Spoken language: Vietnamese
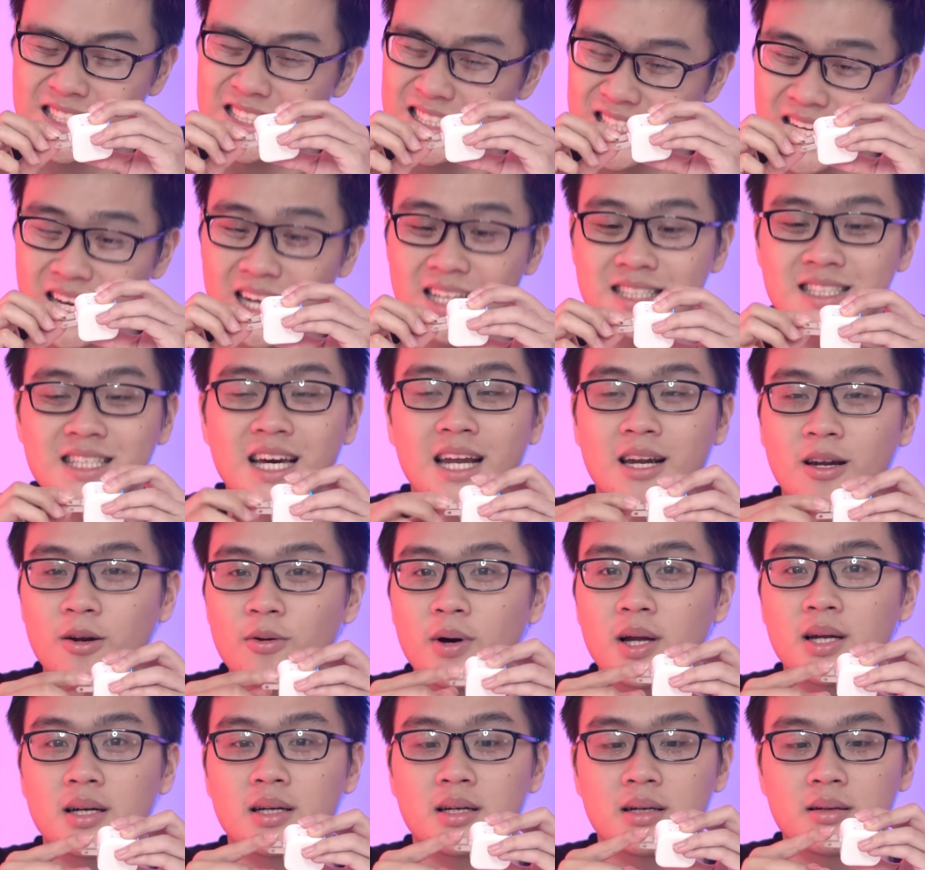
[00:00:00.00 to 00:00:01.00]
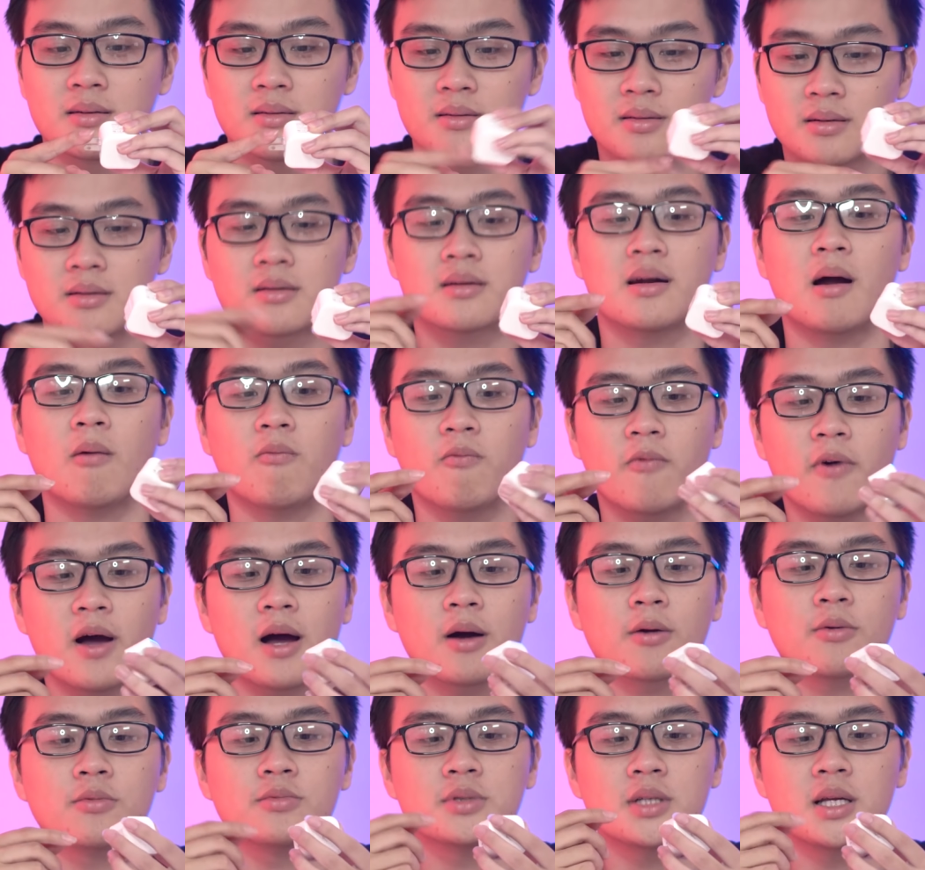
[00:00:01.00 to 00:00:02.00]
rất là chặt luôn đóng
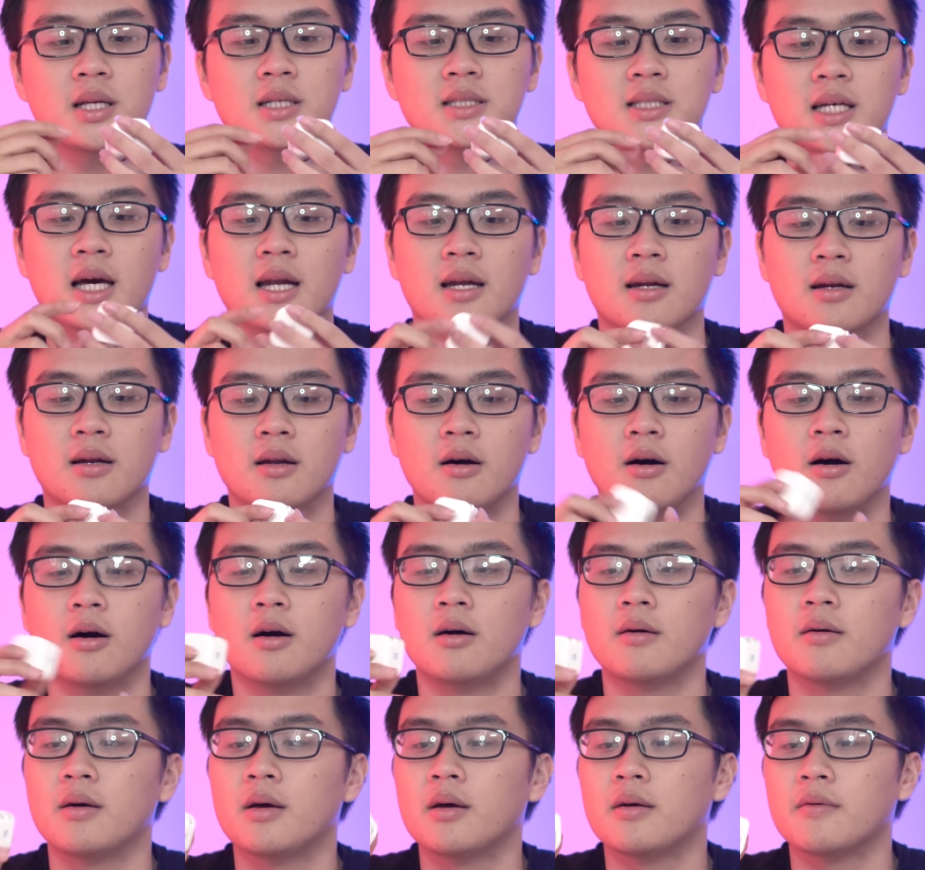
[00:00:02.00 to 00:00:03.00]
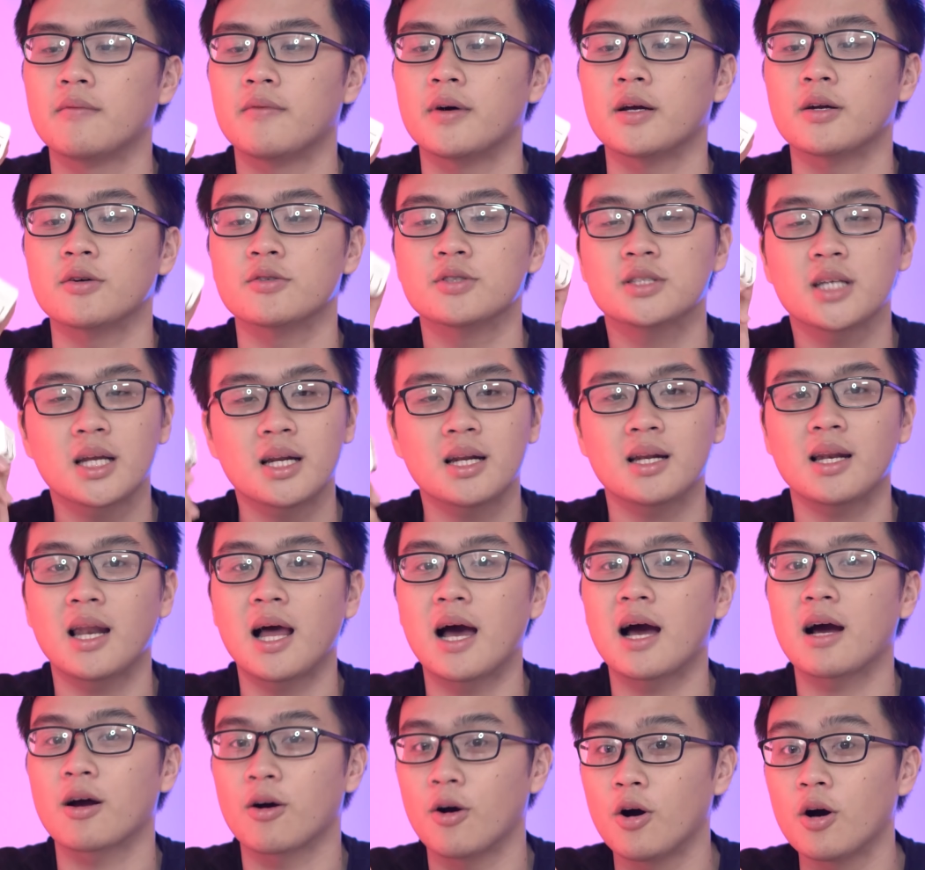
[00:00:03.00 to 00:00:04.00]
vào cũng rất là chặt đó và nó rất
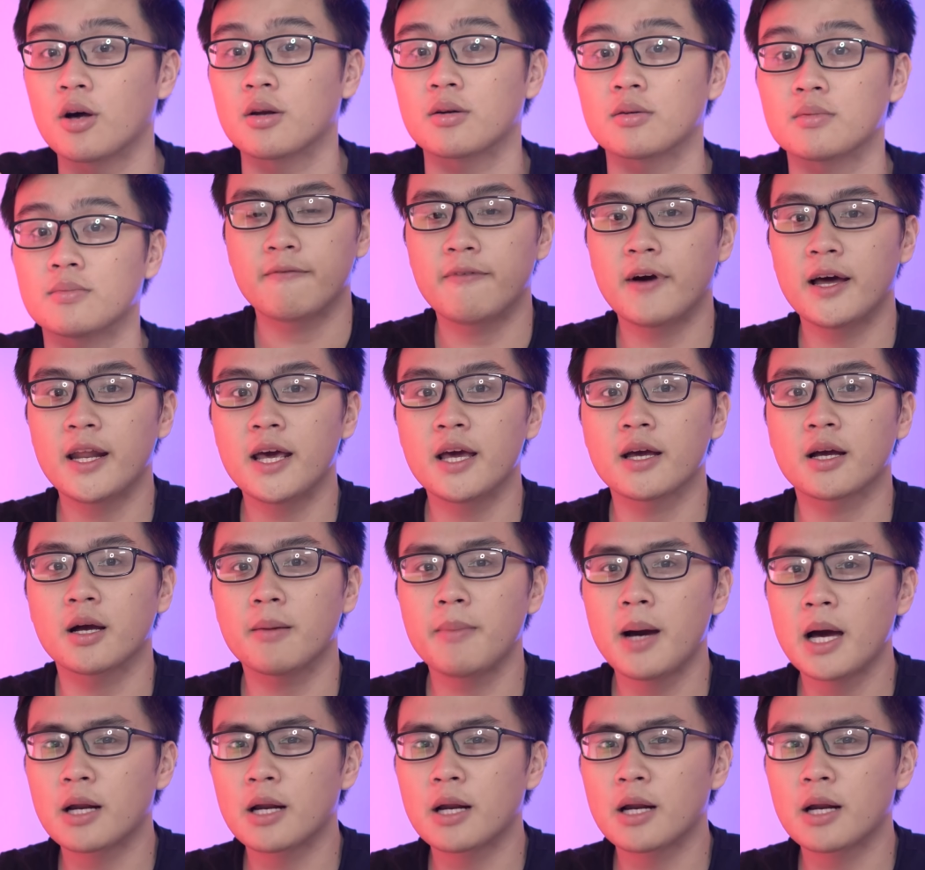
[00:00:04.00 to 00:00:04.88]
là gọn và để các